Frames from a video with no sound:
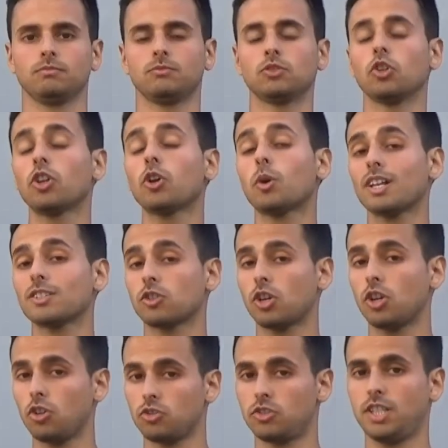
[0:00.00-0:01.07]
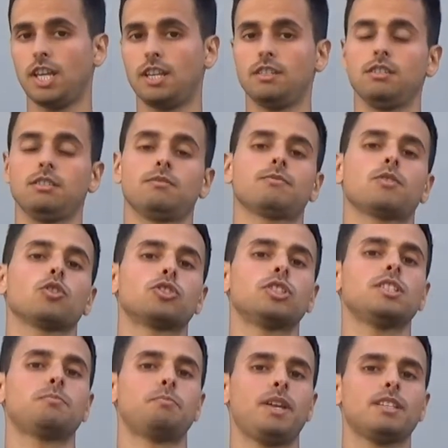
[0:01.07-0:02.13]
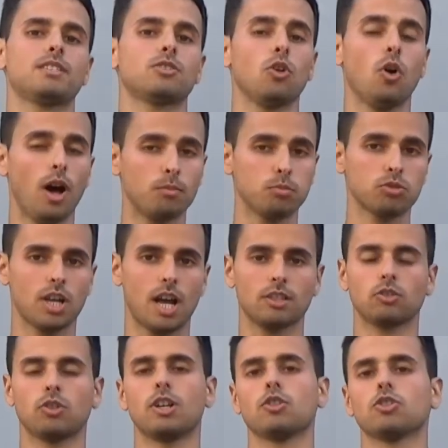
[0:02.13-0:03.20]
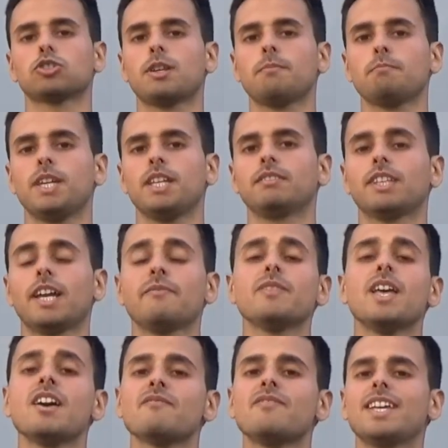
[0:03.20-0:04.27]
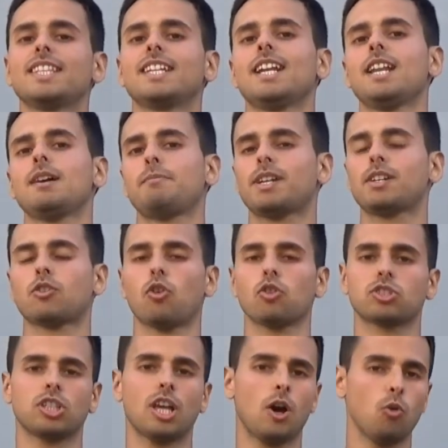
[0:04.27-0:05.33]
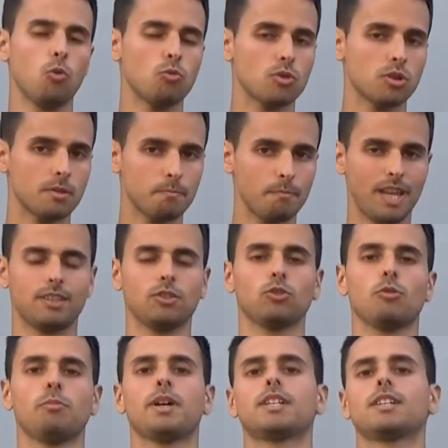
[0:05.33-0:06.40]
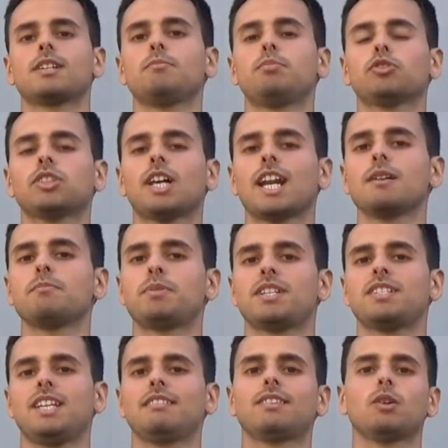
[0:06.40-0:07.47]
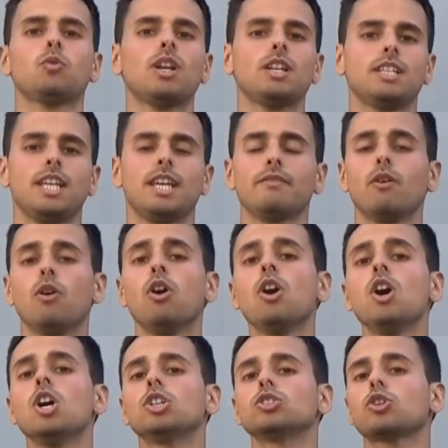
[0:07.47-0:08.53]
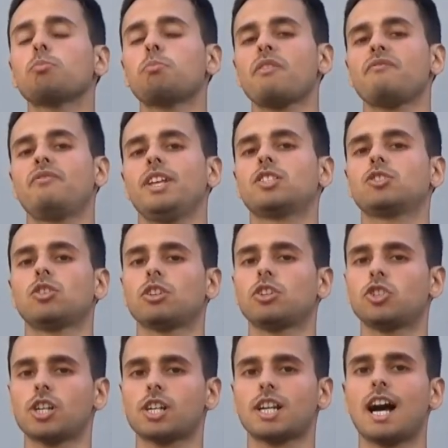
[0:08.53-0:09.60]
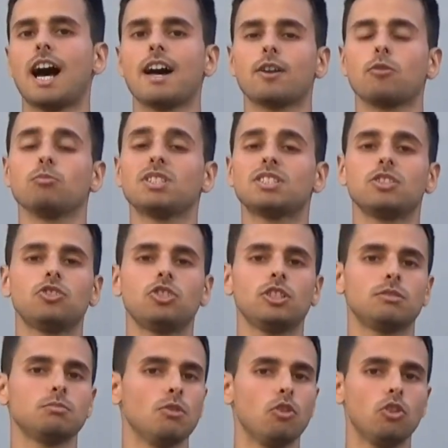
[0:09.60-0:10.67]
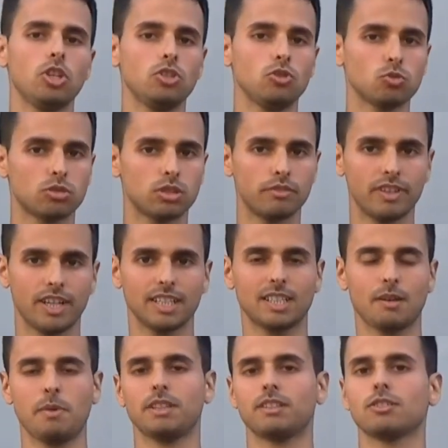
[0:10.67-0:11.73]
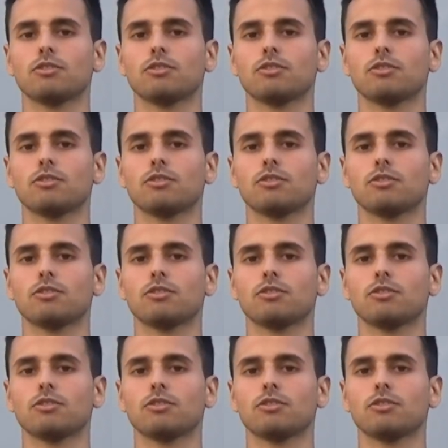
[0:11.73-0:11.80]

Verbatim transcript: Non è un caso che lo zen, così spesso abusato nel nostro ambiente, veda nella percossa un metodo per riportare al presente un allievo troppo avvezzo a ricercare un misticismo ingiustificatamente